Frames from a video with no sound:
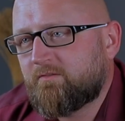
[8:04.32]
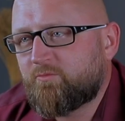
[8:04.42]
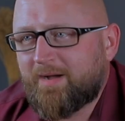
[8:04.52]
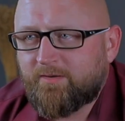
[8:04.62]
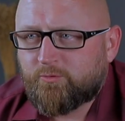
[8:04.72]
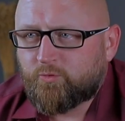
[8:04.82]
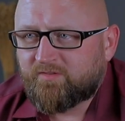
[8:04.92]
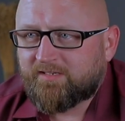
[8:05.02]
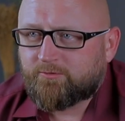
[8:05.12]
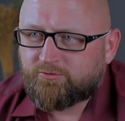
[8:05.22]
W małych
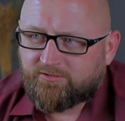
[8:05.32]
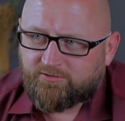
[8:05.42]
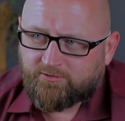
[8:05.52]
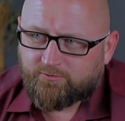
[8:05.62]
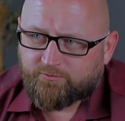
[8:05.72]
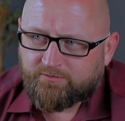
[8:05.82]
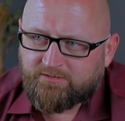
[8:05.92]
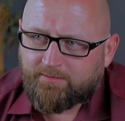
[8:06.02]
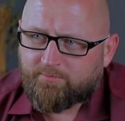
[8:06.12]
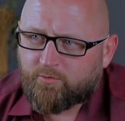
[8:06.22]
główkach urzędników
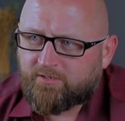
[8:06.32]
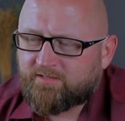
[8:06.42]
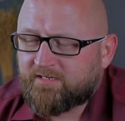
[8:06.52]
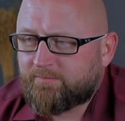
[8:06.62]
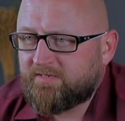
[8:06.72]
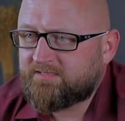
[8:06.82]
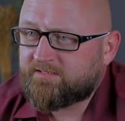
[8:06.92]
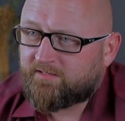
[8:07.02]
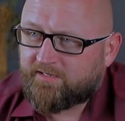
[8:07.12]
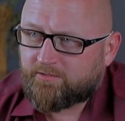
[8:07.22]
nie było jednak
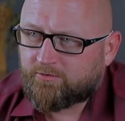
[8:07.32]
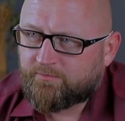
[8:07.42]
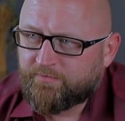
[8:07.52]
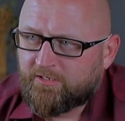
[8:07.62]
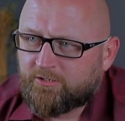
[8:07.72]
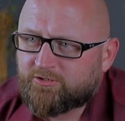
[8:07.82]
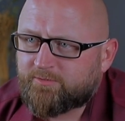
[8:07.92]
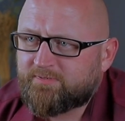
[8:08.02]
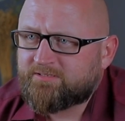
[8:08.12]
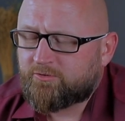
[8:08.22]
miejsca na to,
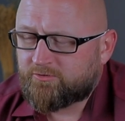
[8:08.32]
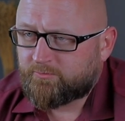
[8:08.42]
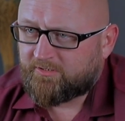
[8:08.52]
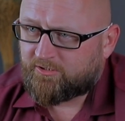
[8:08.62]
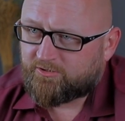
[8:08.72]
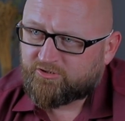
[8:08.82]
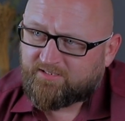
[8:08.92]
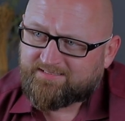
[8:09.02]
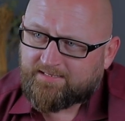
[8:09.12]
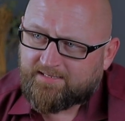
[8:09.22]
żeby zrozumieć, że
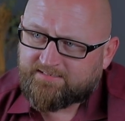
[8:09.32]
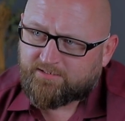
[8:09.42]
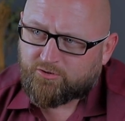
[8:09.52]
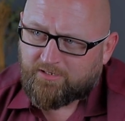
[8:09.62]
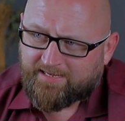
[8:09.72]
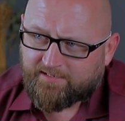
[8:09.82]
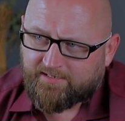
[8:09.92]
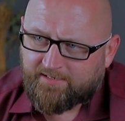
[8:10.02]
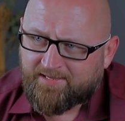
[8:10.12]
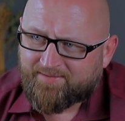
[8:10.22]
instalacja
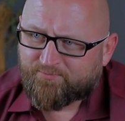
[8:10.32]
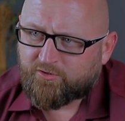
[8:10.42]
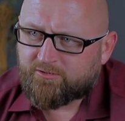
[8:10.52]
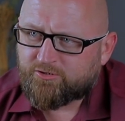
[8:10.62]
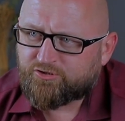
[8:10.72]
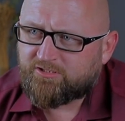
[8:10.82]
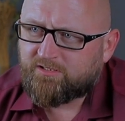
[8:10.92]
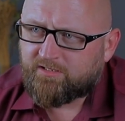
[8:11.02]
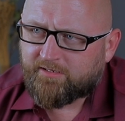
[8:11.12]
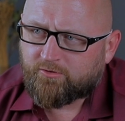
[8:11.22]
solarna to coś
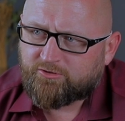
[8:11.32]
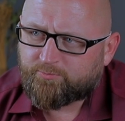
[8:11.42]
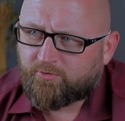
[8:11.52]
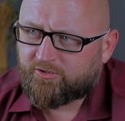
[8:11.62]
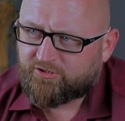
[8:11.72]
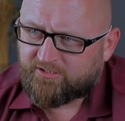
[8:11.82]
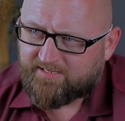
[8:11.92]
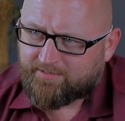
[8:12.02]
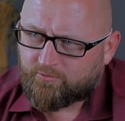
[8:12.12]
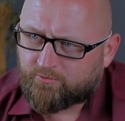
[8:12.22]
innego niż pokrycie
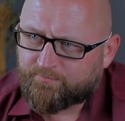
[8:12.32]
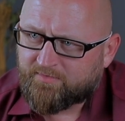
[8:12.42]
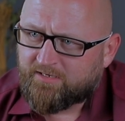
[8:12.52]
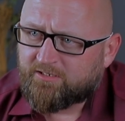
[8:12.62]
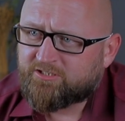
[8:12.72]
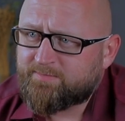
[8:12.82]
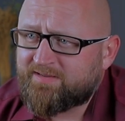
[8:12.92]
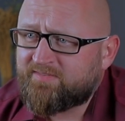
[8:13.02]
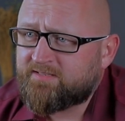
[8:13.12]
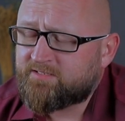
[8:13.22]
dachu, że
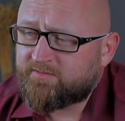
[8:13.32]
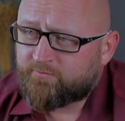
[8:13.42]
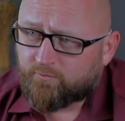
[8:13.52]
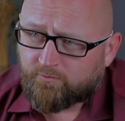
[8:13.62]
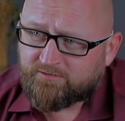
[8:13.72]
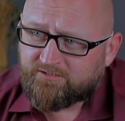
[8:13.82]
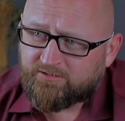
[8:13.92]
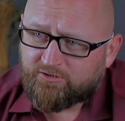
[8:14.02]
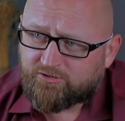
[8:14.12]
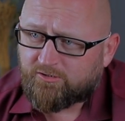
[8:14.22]
ma więcej funkcji
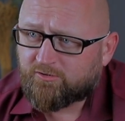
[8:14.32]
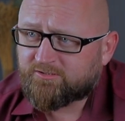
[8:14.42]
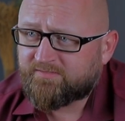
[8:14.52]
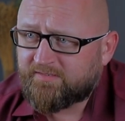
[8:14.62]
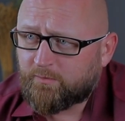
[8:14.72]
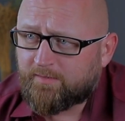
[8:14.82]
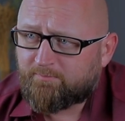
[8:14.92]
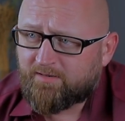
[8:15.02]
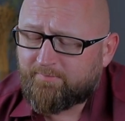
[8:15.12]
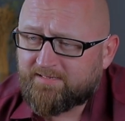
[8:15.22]
niż tylko zwykłe
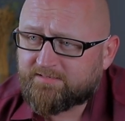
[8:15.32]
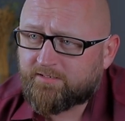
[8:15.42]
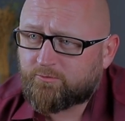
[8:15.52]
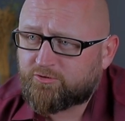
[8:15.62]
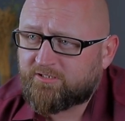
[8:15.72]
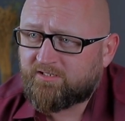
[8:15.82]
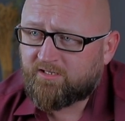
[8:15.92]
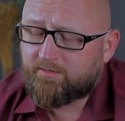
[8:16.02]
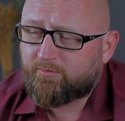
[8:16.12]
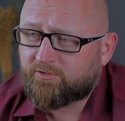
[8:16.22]
plebejskie
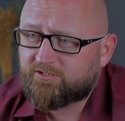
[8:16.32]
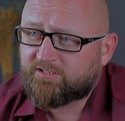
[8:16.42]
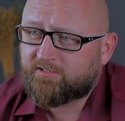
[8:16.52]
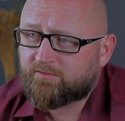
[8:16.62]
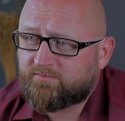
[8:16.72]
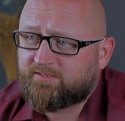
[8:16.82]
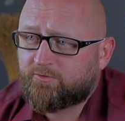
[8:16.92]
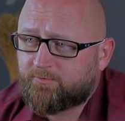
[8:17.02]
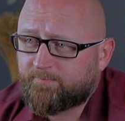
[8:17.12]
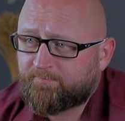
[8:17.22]
uszczelnienie pokrycia dachowego.